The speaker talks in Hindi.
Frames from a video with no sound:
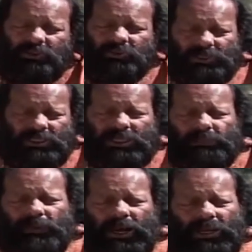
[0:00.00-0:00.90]
उनकी
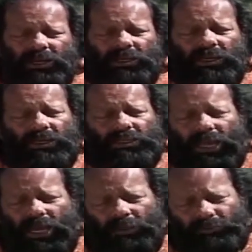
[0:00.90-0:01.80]
कृपा
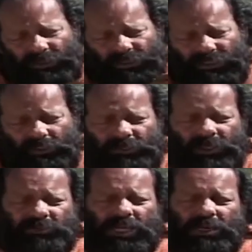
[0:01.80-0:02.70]
या हम किसी देवी
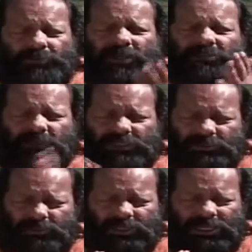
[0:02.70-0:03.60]
देवता के पास
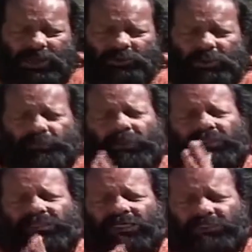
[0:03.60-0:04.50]
मंदिर में खड़ा होकर
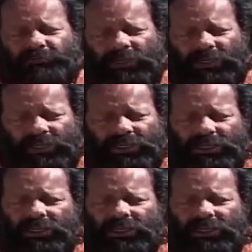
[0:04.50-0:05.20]
परीक्षा से पहले